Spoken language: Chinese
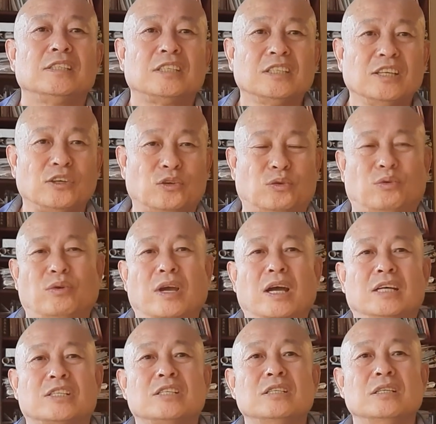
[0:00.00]
这个血
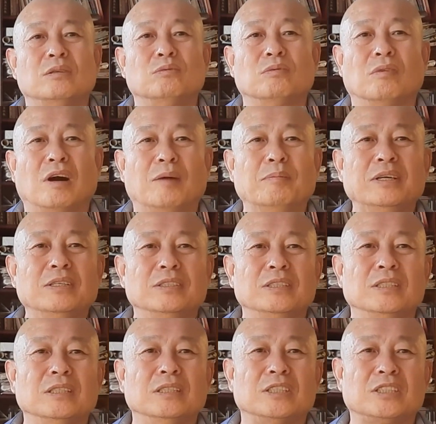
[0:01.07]
啊，是我
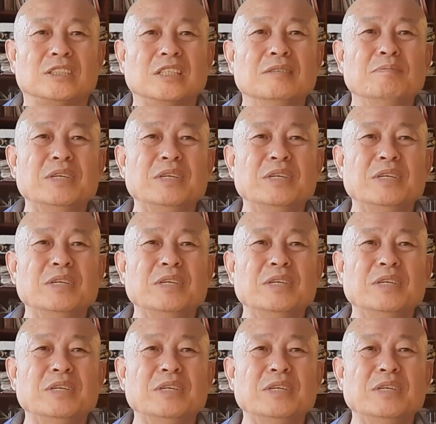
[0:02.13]
们这个生